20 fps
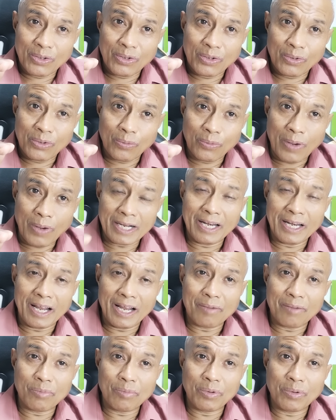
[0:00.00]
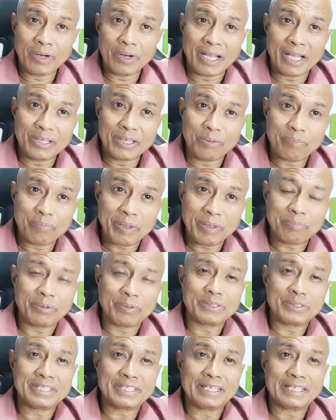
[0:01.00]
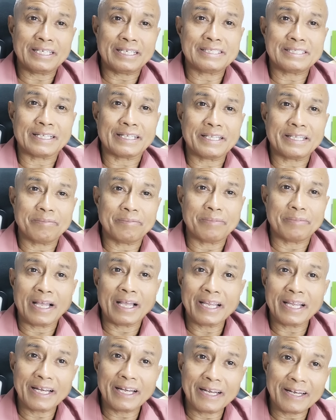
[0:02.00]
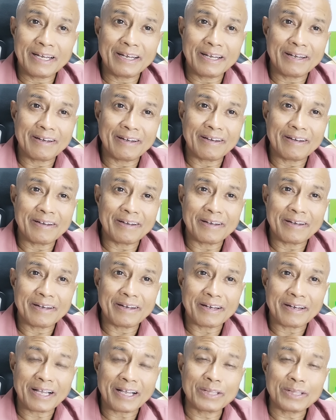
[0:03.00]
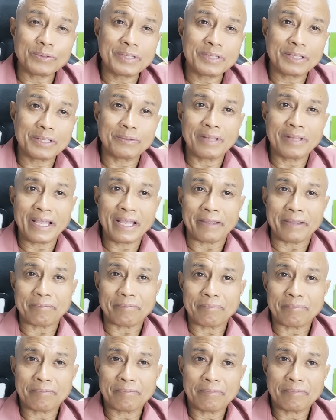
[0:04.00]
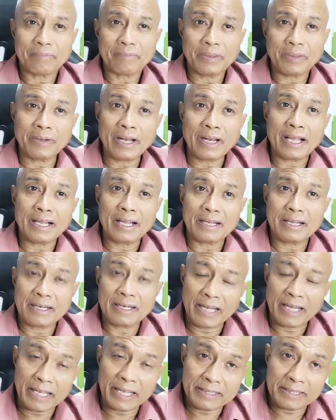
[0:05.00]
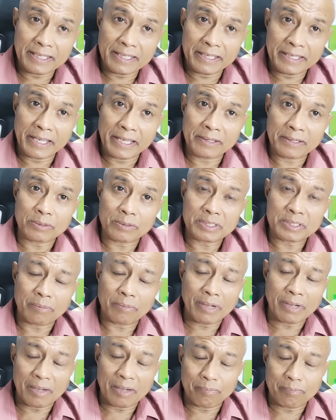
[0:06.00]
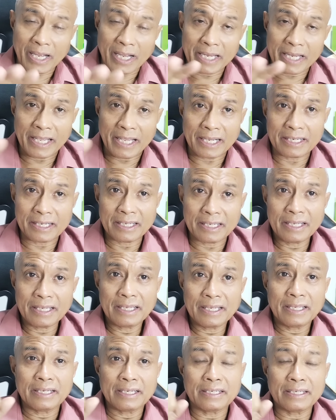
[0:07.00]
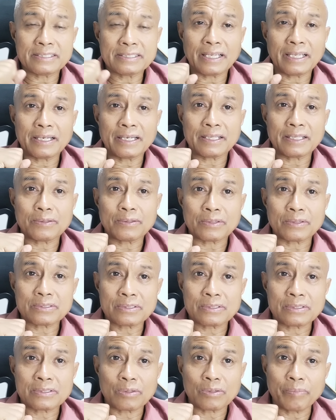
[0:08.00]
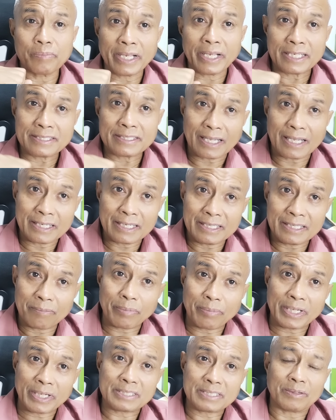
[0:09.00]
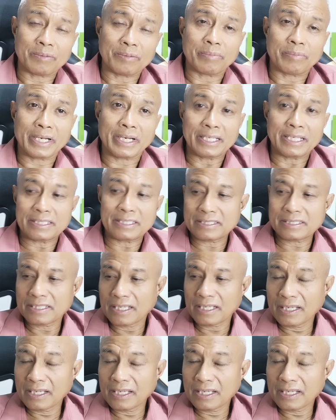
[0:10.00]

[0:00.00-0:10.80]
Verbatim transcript: wag lang muna yung People's Initiative dahil kaduda-duda eh. Yun ang naintindihan ko sa mga pahayag ni Senator Sobiri sa kanyang press conference.